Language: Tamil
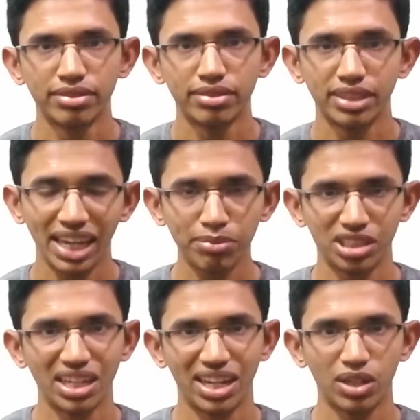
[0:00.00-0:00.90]
கேம் சில
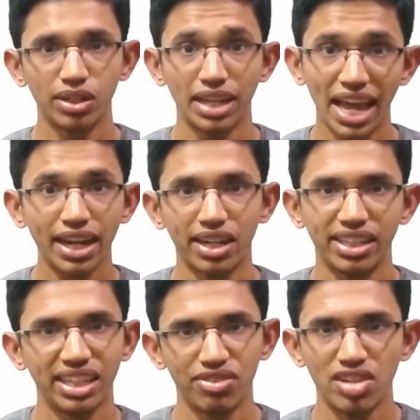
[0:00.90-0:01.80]
நேரம் லேக் ஆகிறத
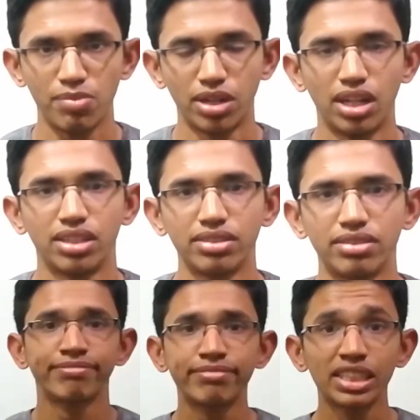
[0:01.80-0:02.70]
நீங்கள் ஃபீல் பண்ணலாம்
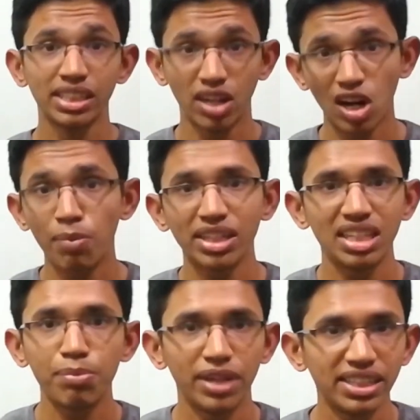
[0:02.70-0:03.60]
இந்த
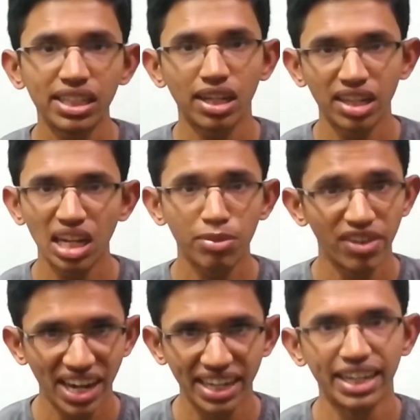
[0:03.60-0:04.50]
டிராபேக்ஸ்லாம் பெருசாக கண்டுக்காம
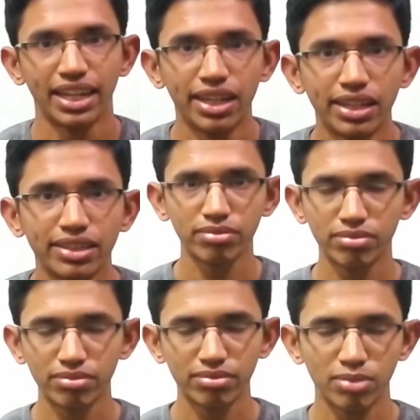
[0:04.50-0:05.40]
விளையாடினீங்கன்னா
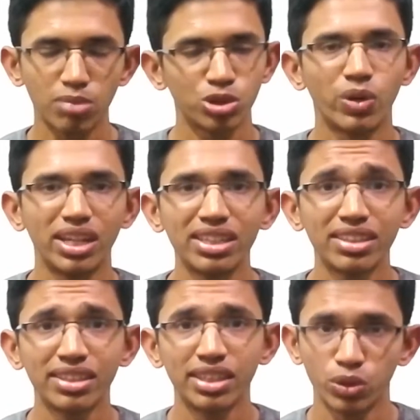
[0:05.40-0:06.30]
பாம் ஸ்குவாட்
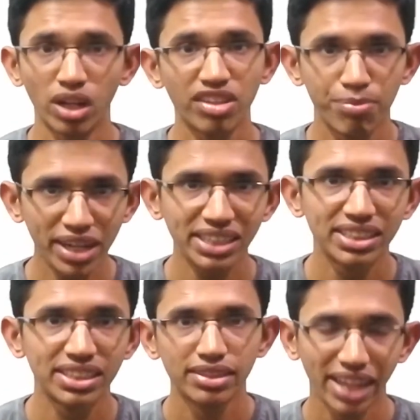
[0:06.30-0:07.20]
இட்ஸ் ஒன் ஆஃப் த
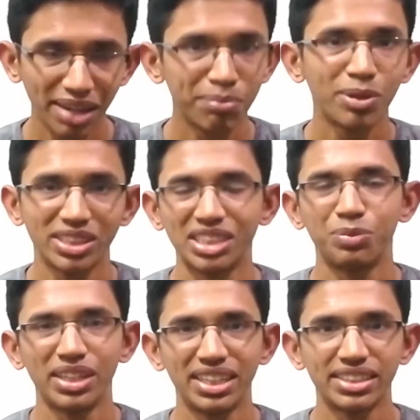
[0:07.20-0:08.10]
பெஸ்ட் டைம் பாஸ்
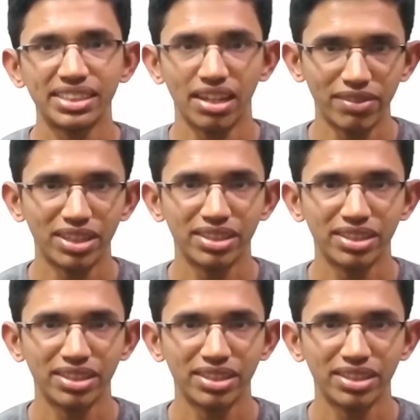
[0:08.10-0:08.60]
எக்ஸ்பீரியன்ஸ் ஏவா